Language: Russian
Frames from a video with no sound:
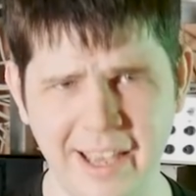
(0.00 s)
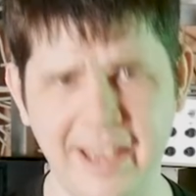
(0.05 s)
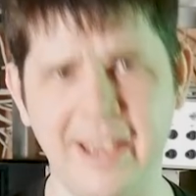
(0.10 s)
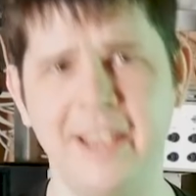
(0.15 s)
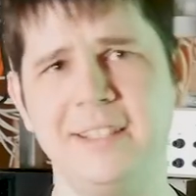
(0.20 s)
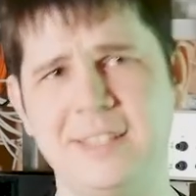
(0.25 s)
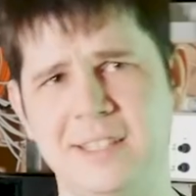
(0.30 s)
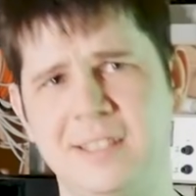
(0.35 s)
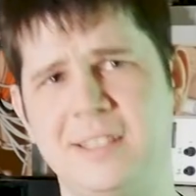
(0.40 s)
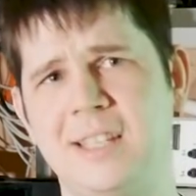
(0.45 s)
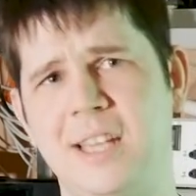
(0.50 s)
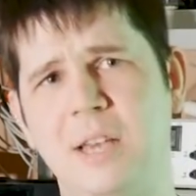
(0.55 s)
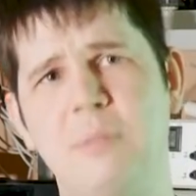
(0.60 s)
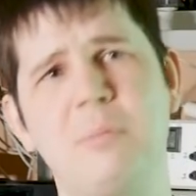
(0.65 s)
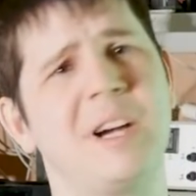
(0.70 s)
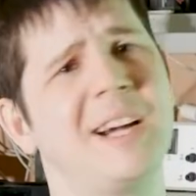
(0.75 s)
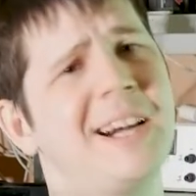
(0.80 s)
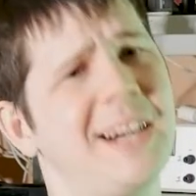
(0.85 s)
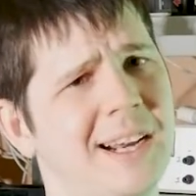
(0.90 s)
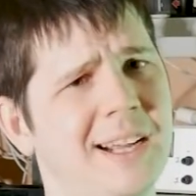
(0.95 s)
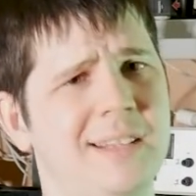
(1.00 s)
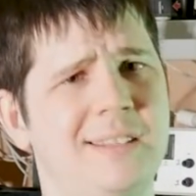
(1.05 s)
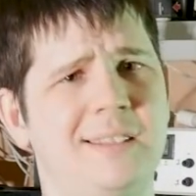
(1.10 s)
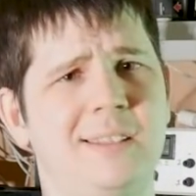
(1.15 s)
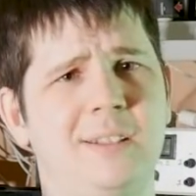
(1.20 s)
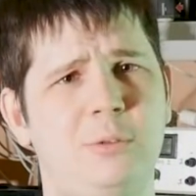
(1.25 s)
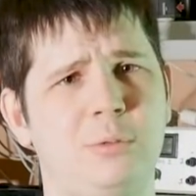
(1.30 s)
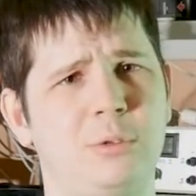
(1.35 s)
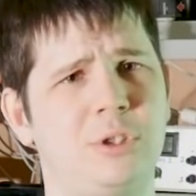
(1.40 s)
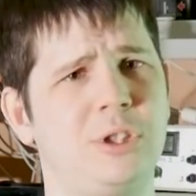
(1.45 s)
эти схемы
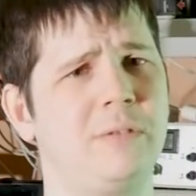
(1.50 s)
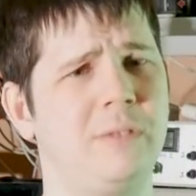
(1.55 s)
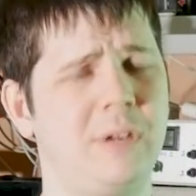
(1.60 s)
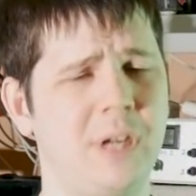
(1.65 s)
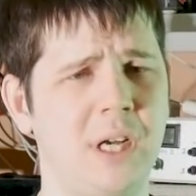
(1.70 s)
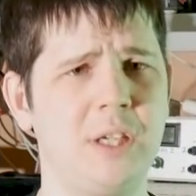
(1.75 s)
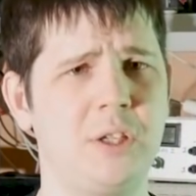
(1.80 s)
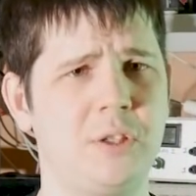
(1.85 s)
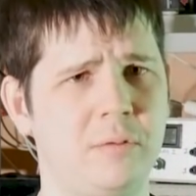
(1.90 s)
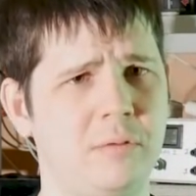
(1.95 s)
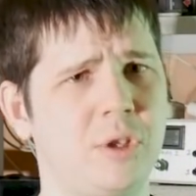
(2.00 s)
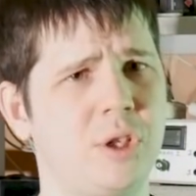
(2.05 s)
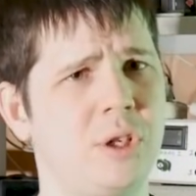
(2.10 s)
гораздо лучшего качества,